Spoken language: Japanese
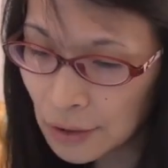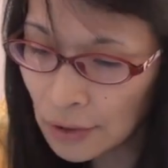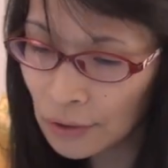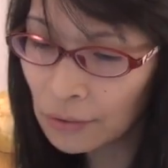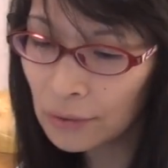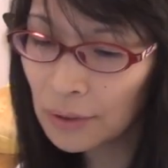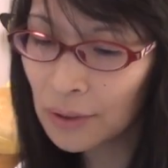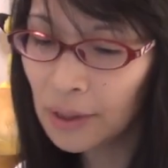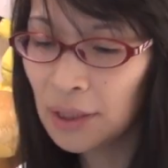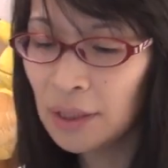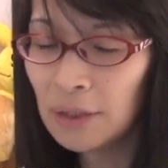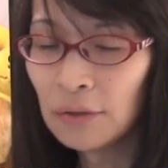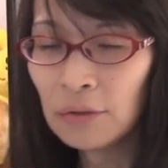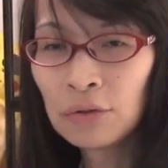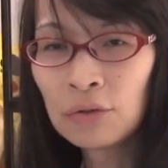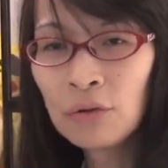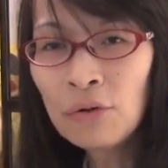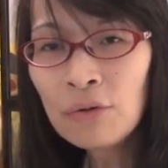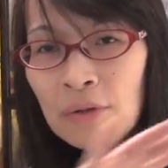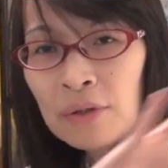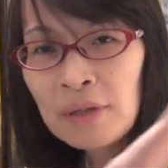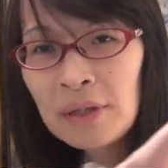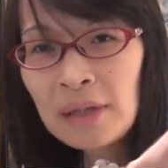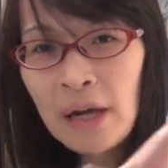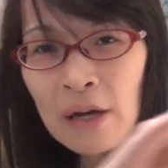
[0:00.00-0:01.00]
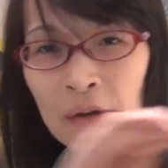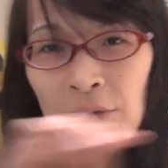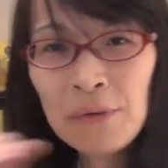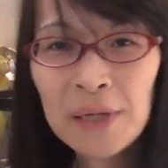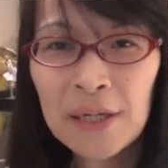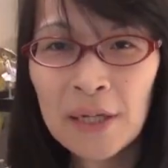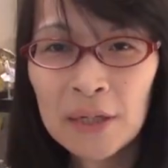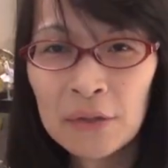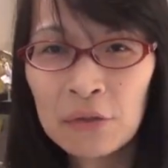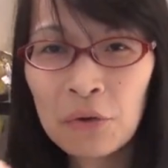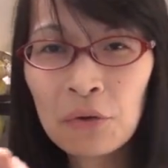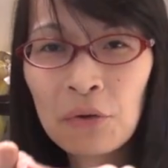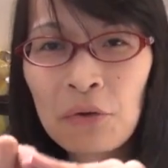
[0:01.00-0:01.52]
ンクションキーを取った
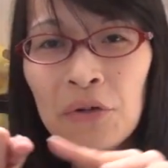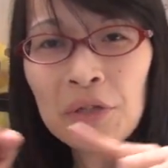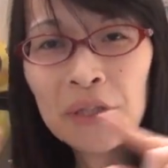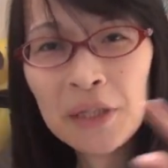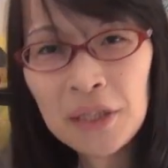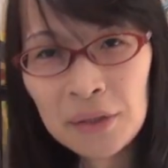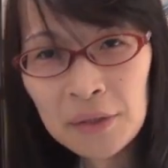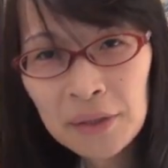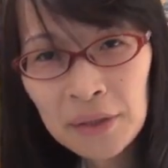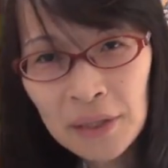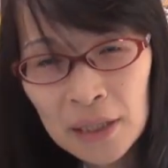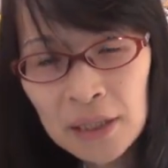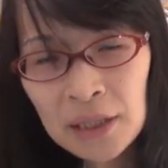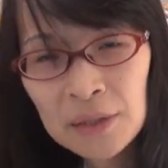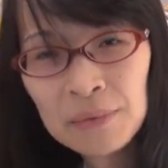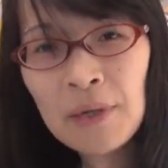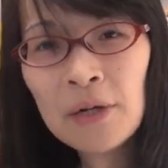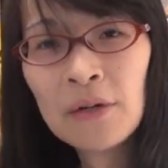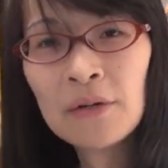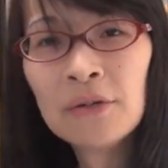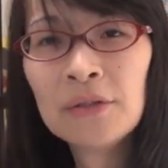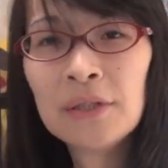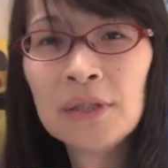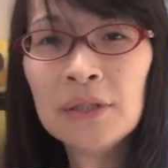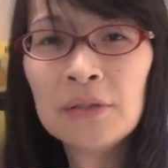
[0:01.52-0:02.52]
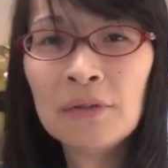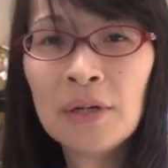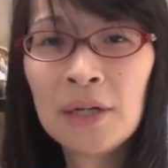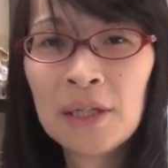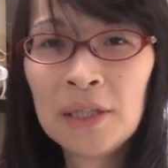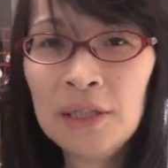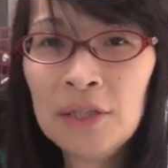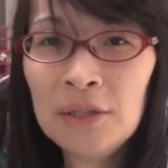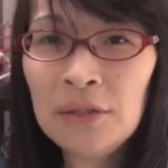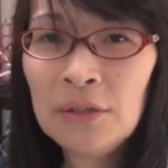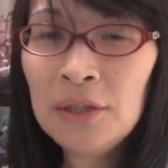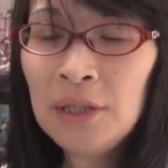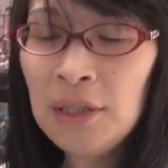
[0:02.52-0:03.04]
上でそこにタッチバーを置くっていうのは
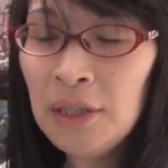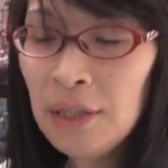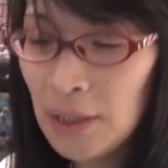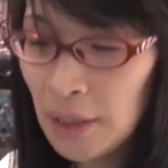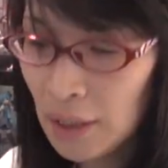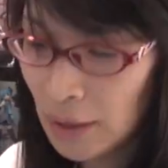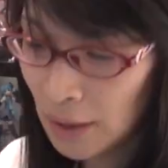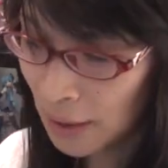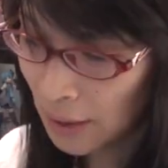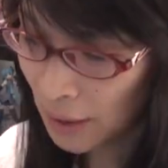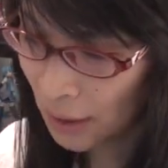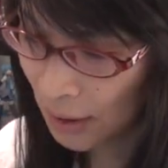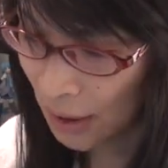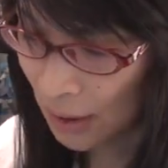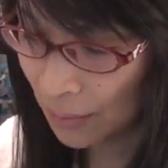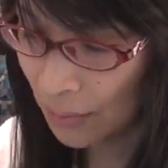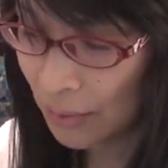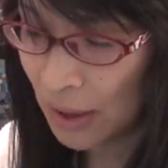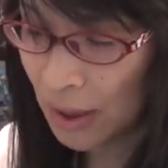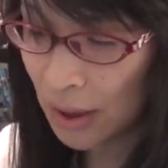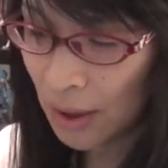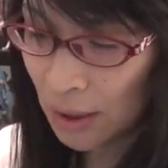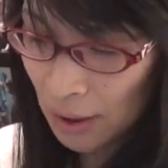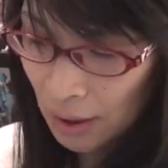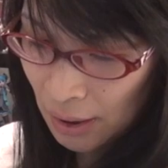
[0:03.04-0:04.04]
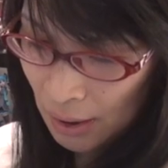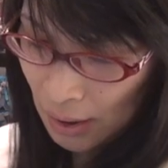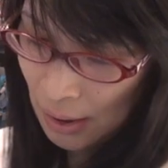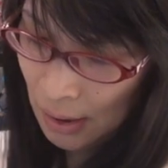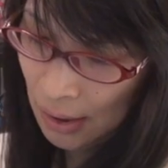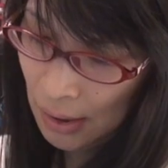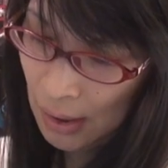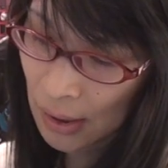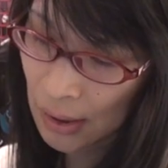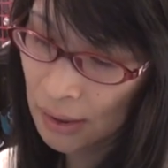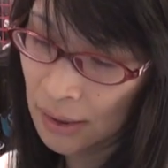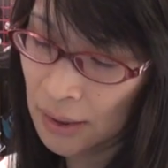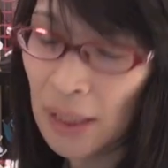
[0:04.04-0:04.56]
非常に厳しい
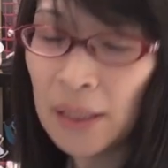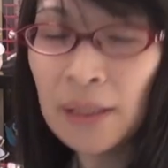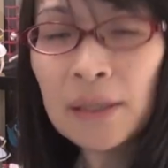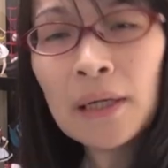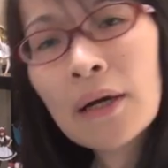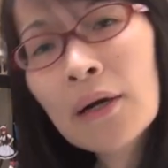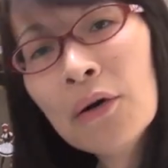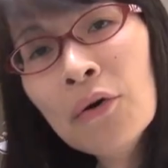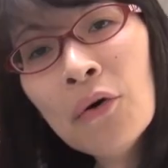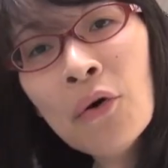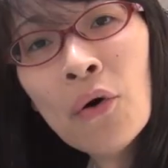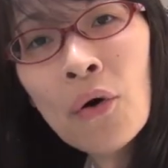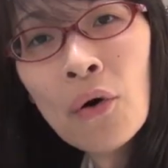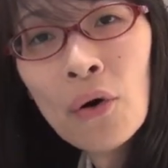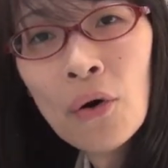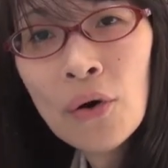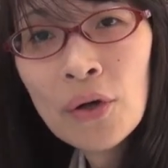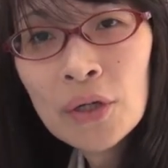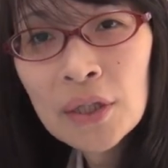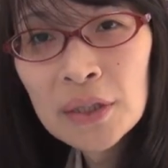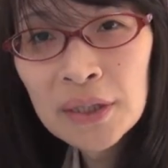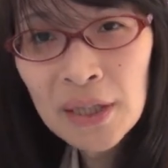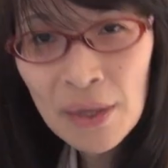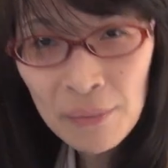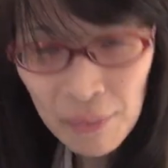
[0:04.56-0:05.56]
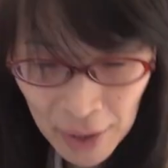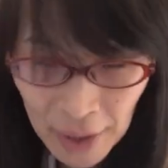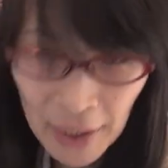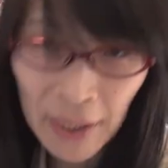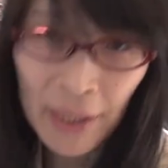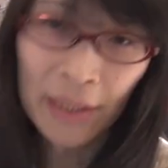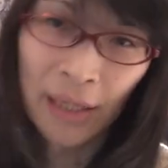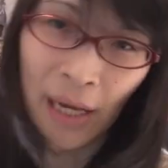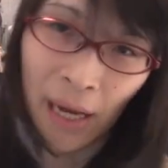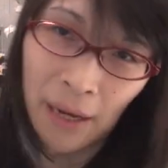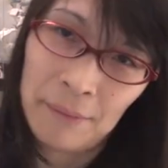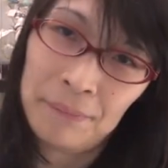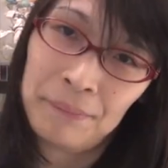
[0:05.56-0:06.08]
選択を迫ら
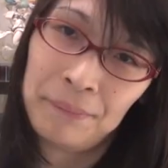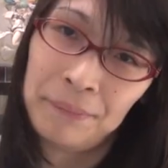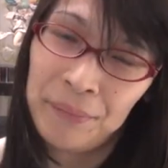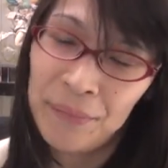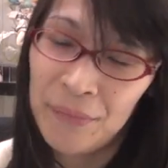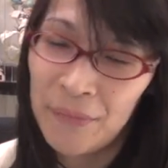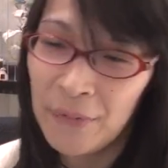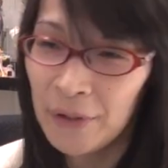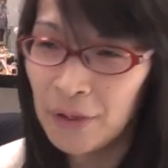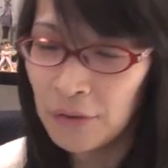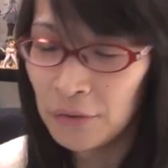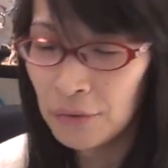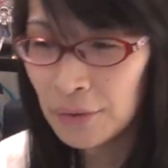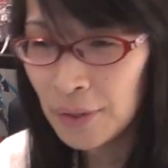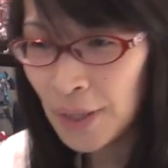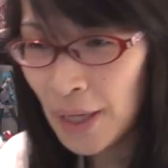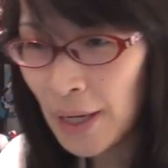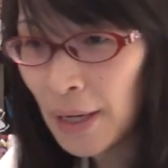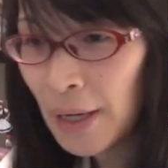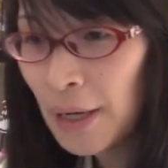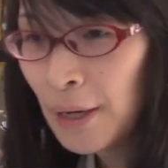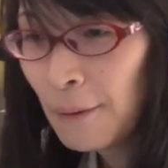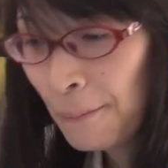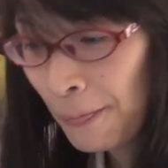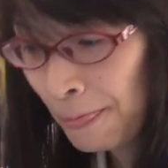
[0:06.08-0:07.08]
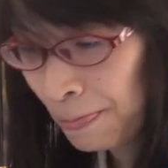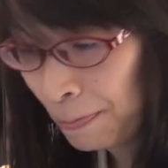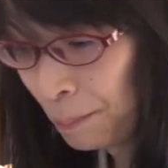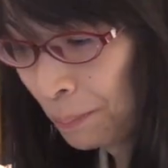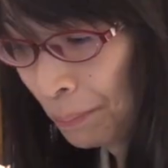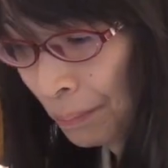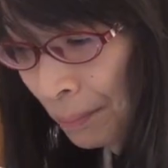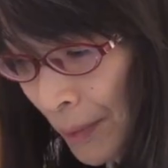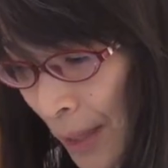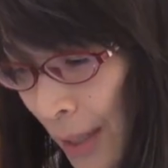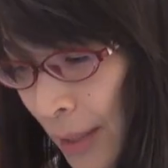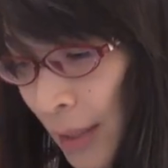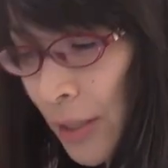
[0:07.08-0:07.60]
れたということで、う
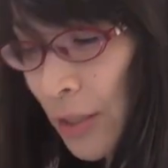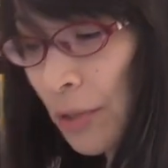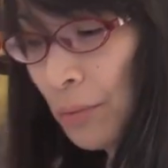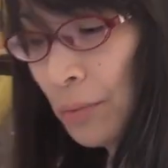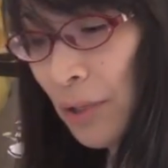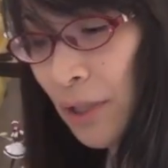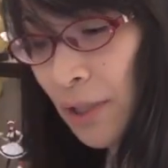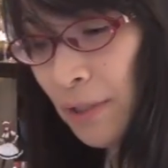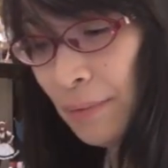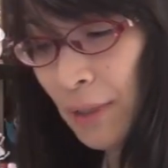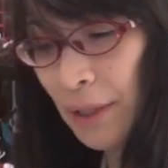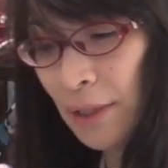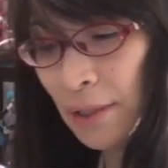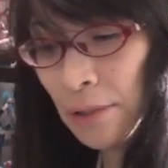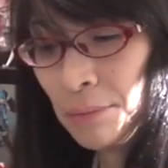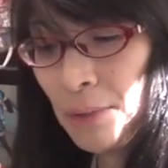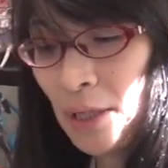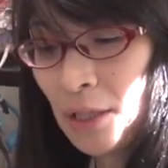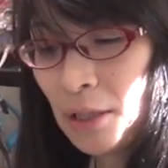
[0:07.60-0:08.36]
ん、話を戻しますと